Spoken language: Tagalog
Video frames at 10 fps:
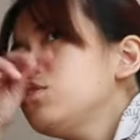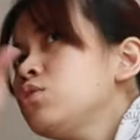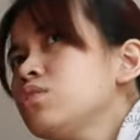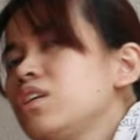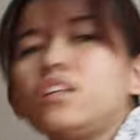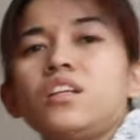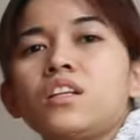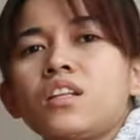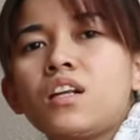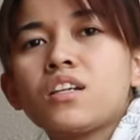Yung
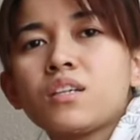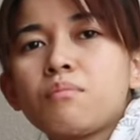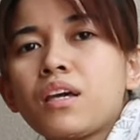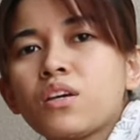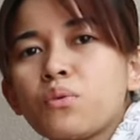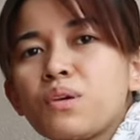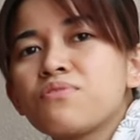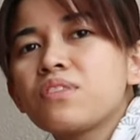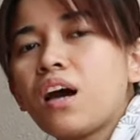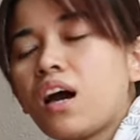iinitin na lang sa microwave na